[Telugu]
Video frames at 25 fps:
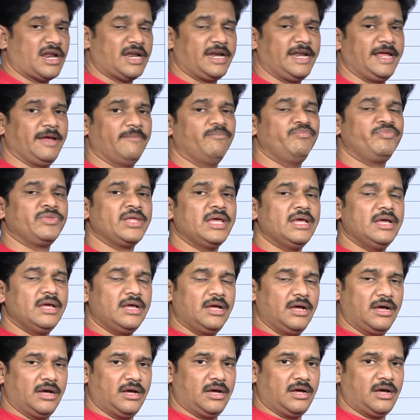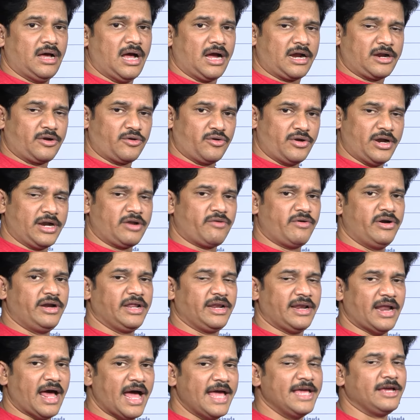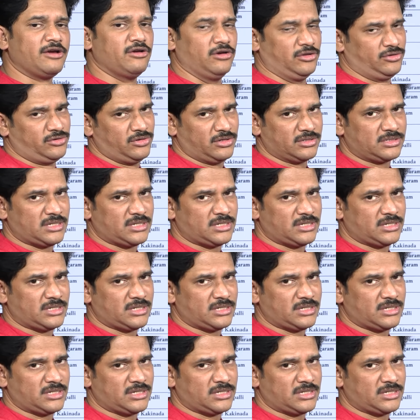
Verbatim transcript: అలానే అక్కడ ఉన్నటువంటి నాయకులతో